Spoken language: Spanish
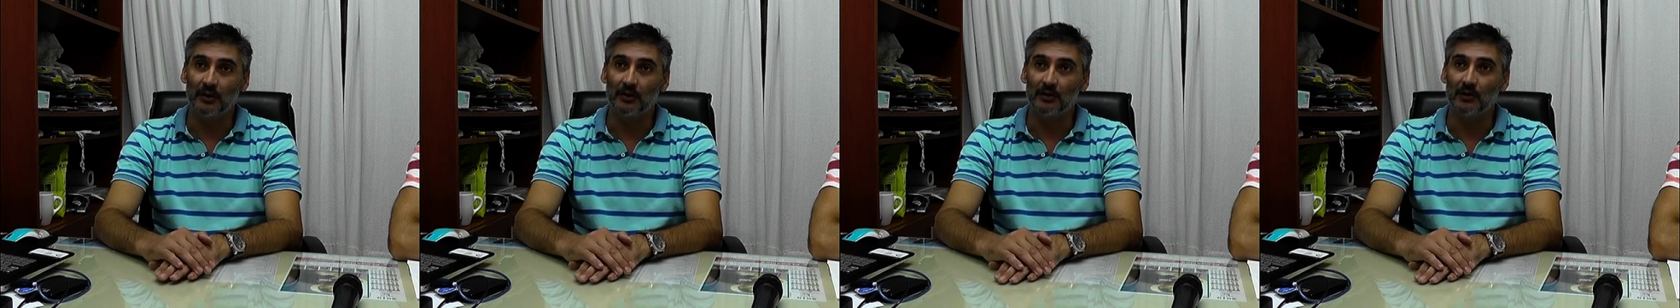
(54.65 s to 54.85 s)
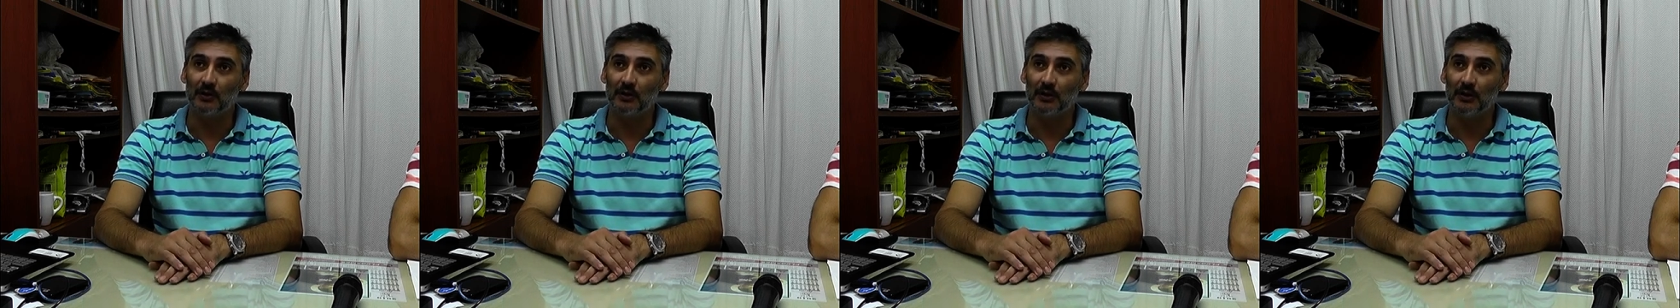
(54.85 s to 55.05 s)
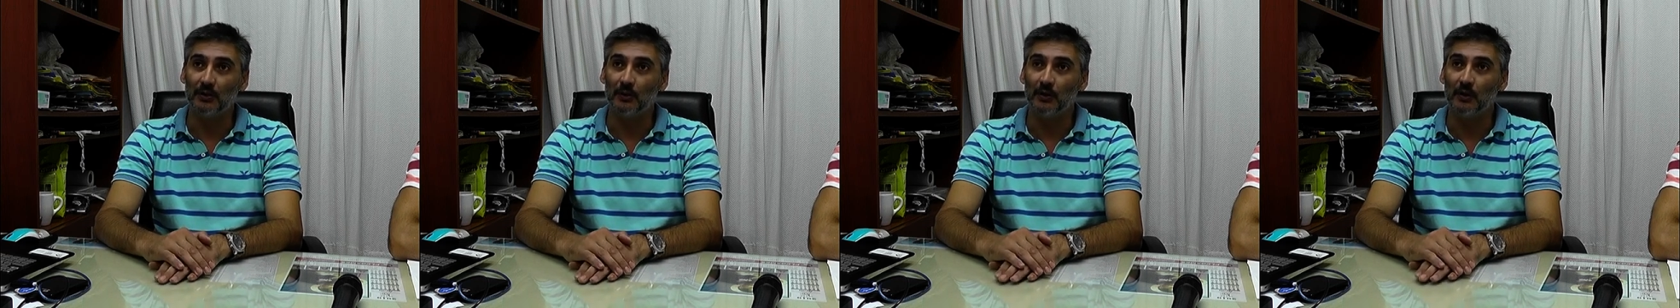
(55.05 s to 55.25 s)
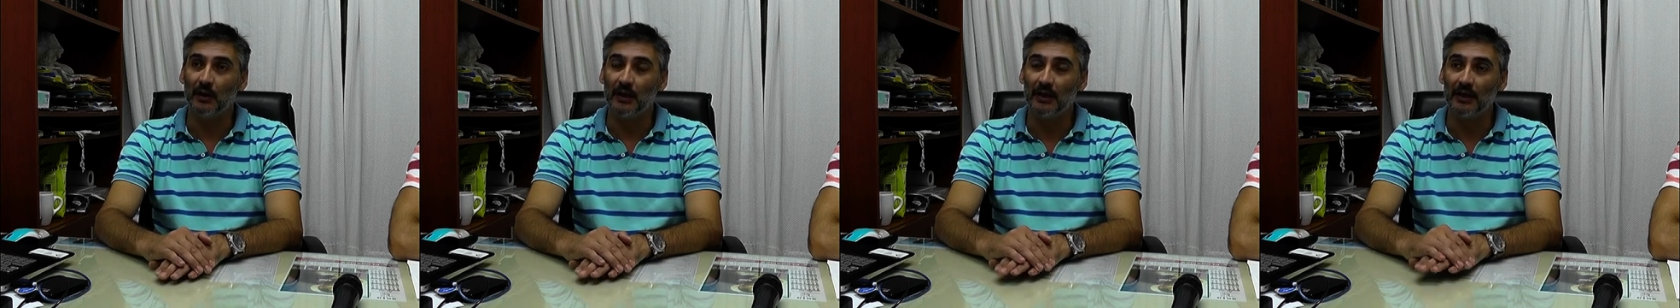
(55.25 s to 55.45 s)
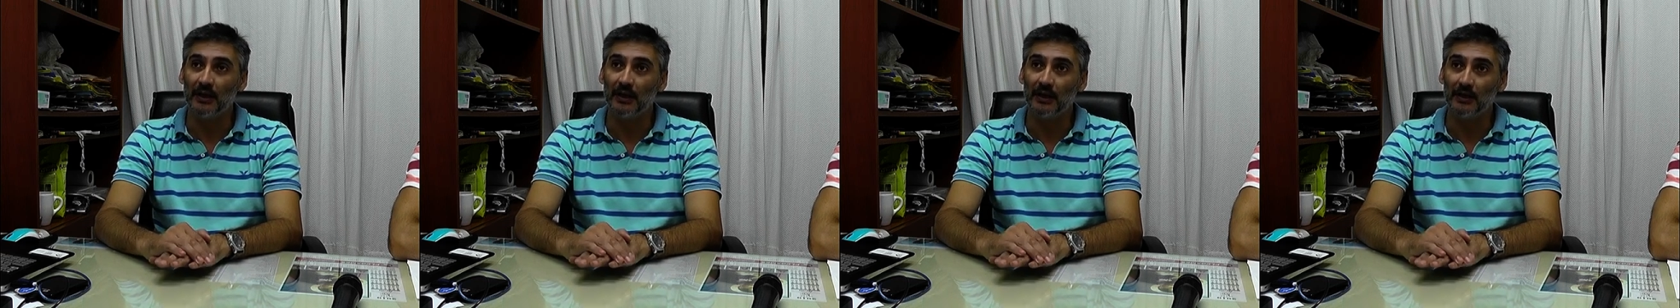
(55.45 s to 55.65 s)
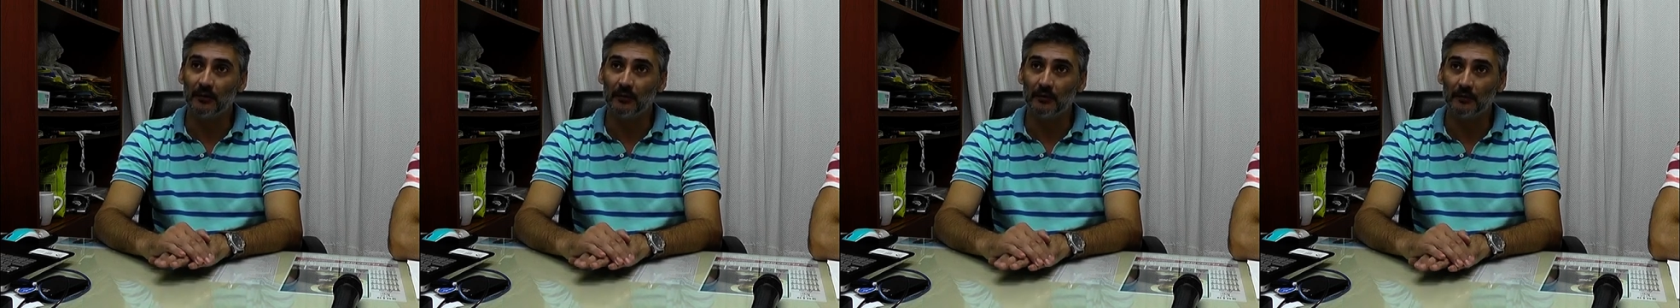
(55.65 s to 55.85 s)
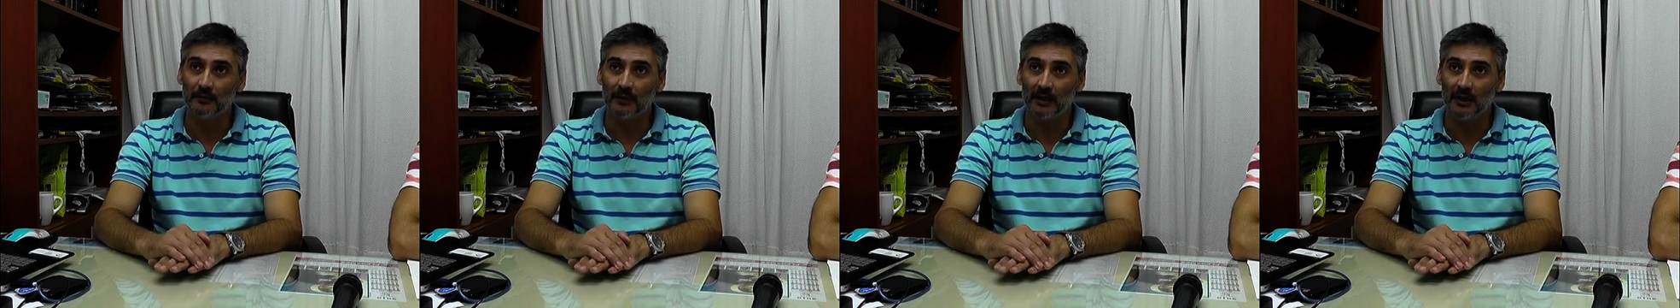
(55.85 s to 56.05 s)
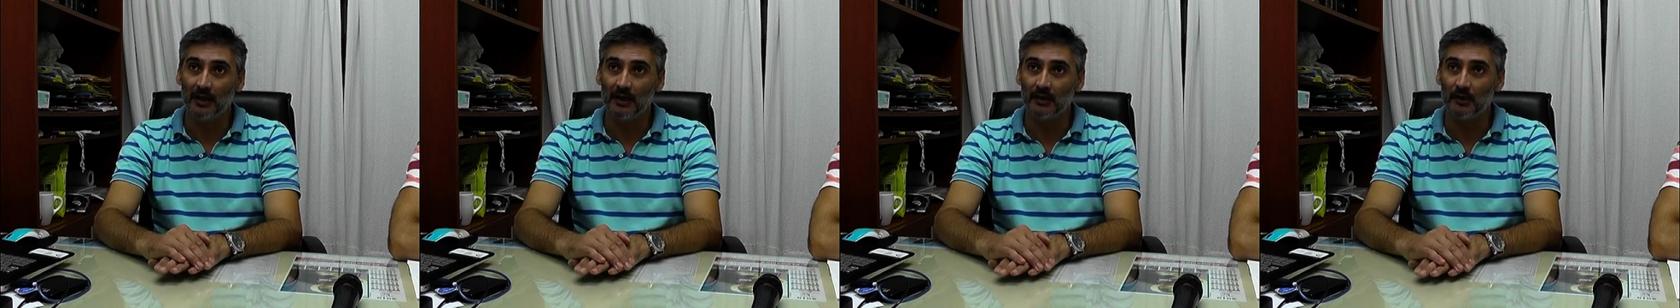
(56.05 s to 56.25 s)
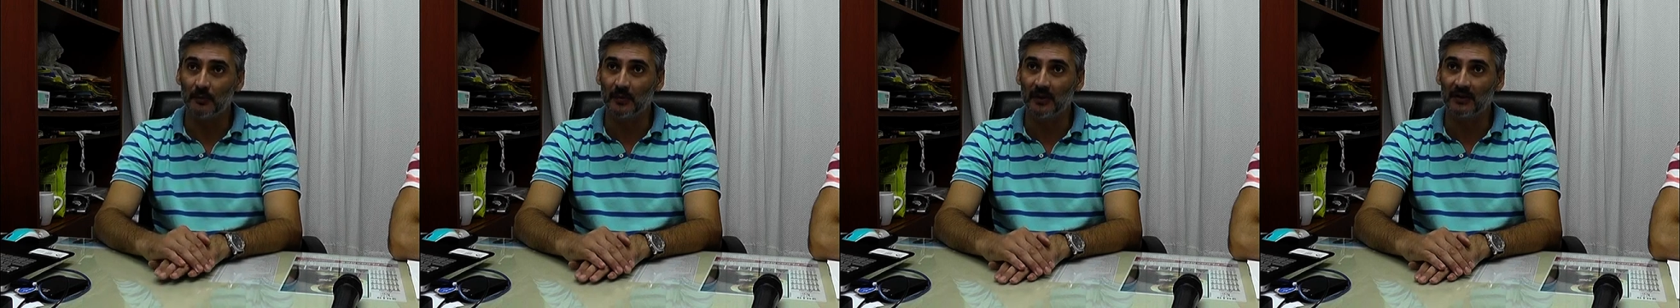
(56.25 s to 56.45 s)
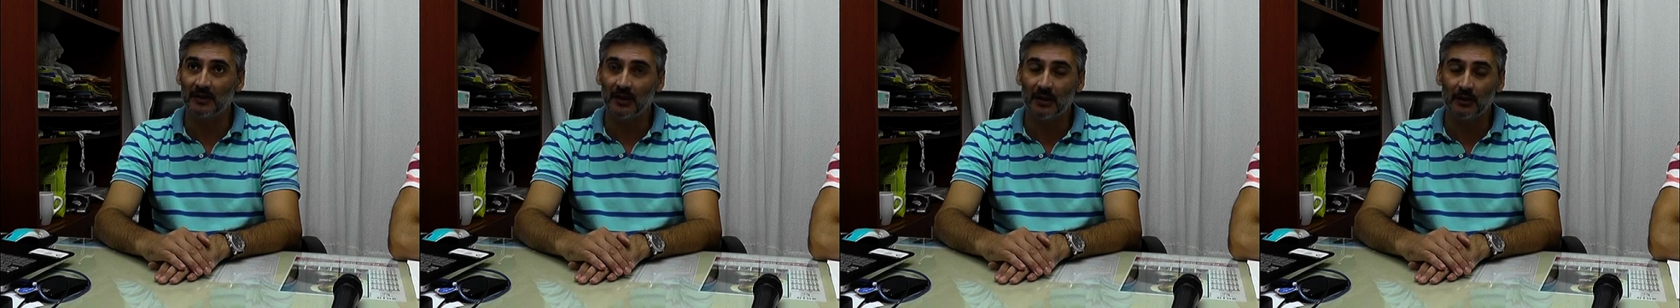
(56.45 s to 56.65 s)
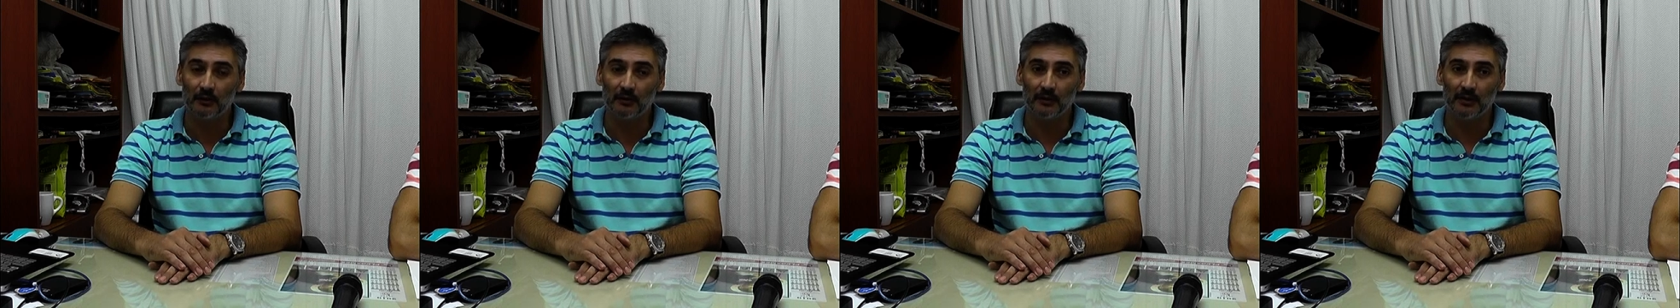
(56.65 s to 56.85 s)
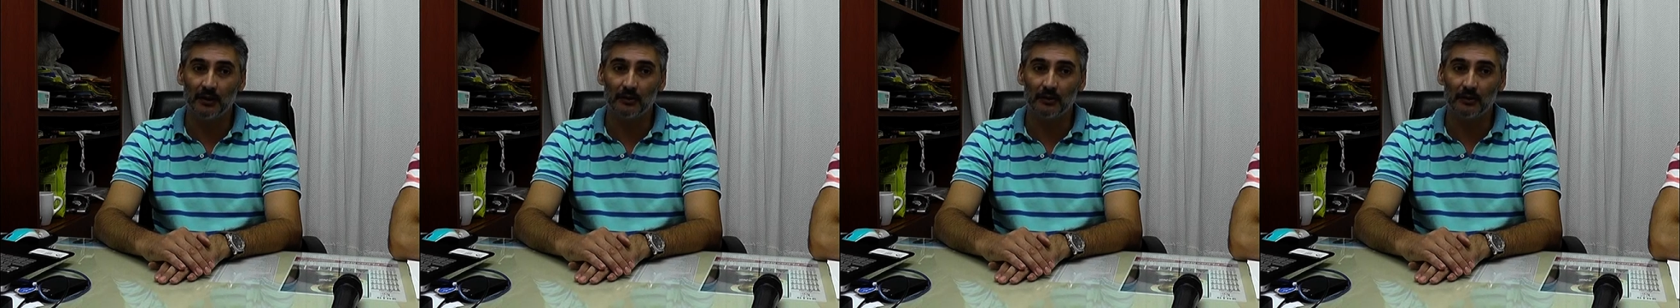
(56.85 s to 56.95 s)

retroactivos a enero del año pasado.